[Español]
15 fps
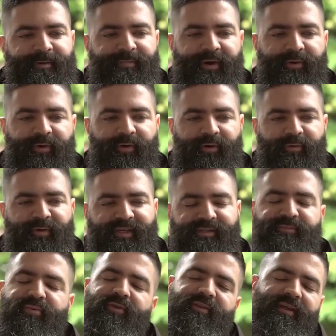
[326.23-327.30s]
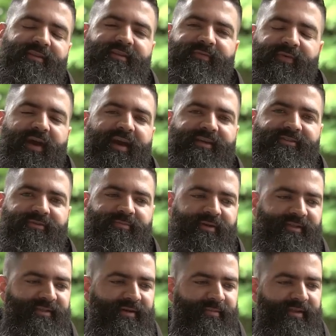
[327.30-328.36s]
Pero lo más importante fue eso,
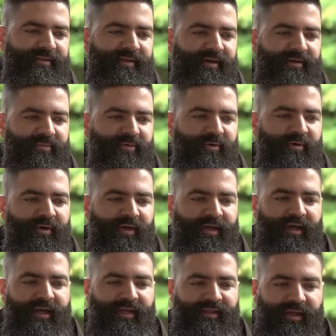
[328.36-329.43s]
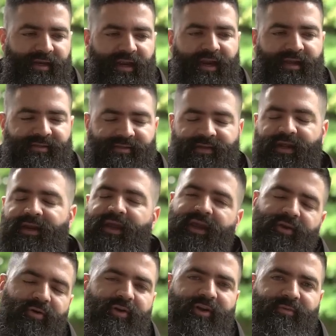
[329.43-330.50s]
precisamente como eh, tener en San
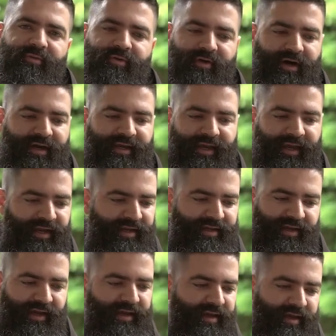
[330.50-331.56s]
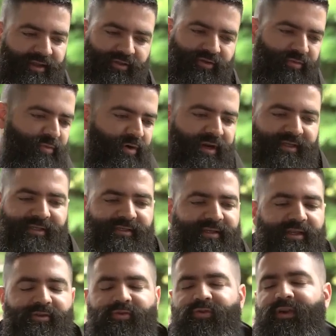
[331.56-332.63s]
Jerónimo aquel que tomó las
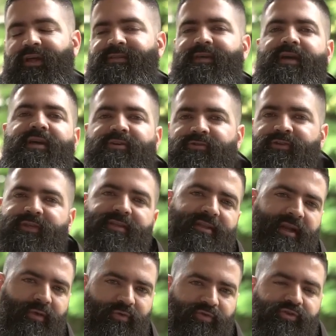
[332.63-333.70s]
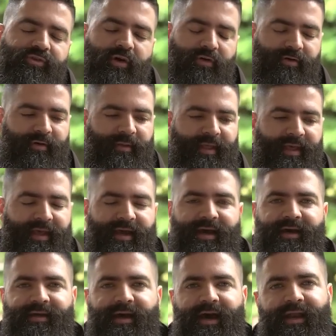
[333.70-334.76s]
escrituras e hizo esa traducción
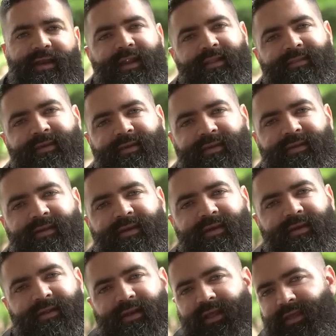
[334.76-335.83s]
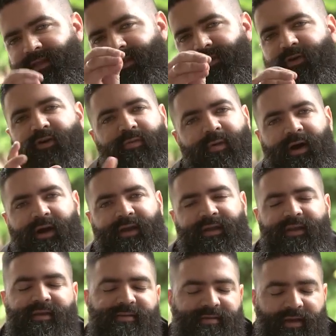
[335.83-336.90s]
al latín el idioma
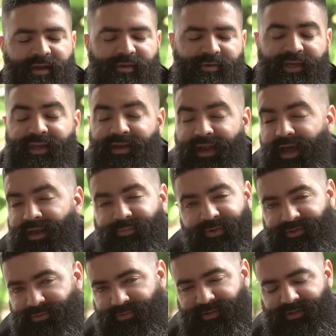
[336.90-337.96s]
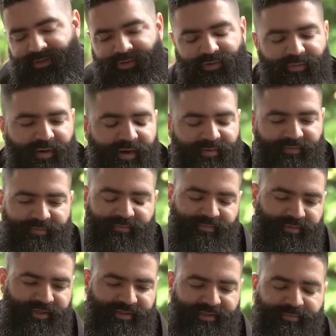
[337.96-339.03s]
eh, original, pues el idioma
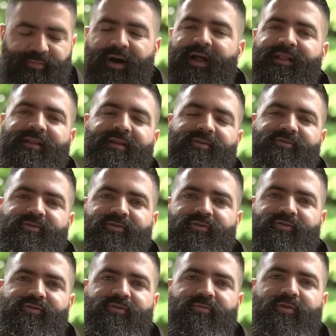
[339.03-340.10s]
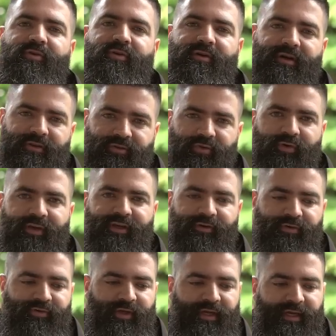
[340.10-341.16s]
principal de nosotros como
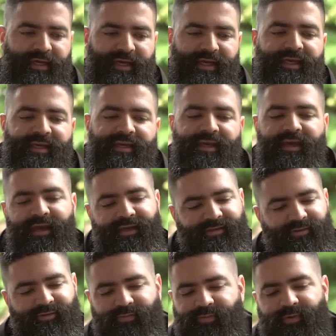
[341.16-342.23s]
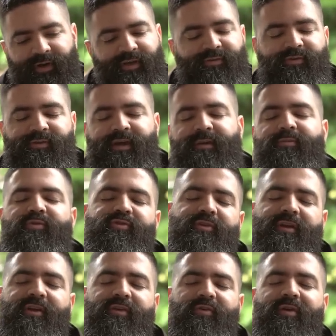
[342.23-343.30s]
católicos y esto por eso es que hemos
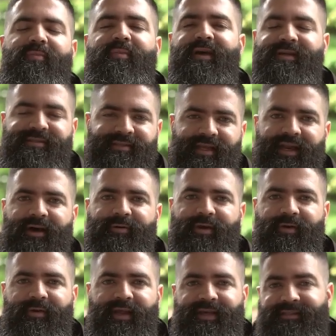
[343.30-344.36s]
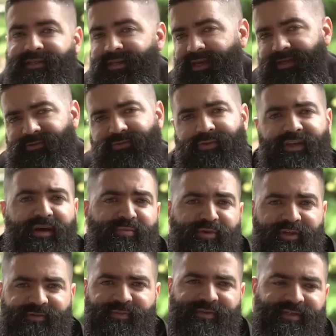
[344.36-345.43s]
tenido el mes de la Biblia, así que es un día
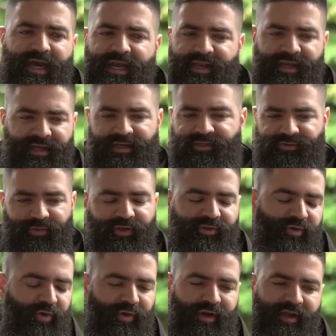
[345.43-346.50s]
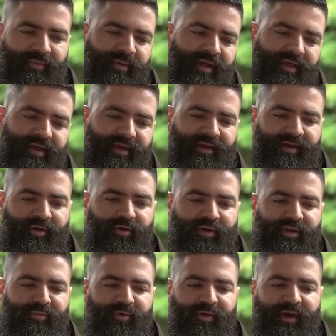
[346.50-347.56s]
muy especial, sobre todo el lema de
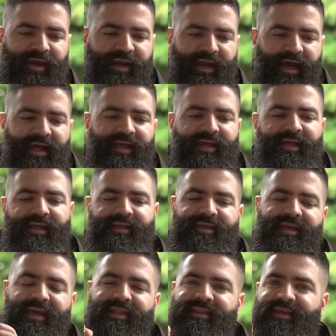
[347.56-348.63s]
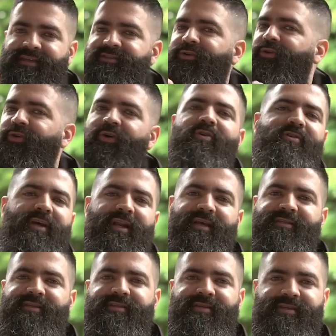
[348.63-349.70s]
Jerónimo era quien desconoce
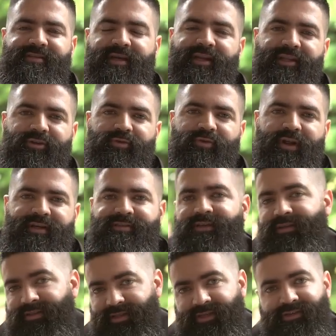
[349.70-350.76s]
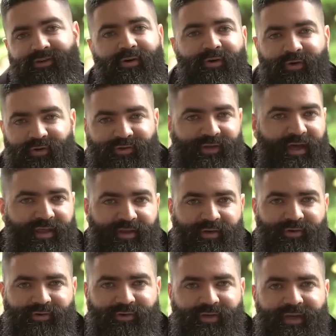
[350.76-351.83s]
las escrituras desconoce a
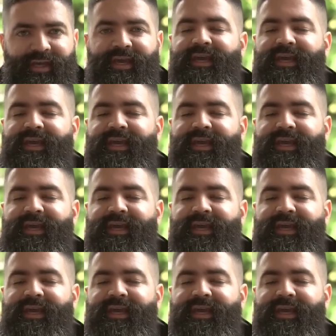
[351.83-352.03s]
Dios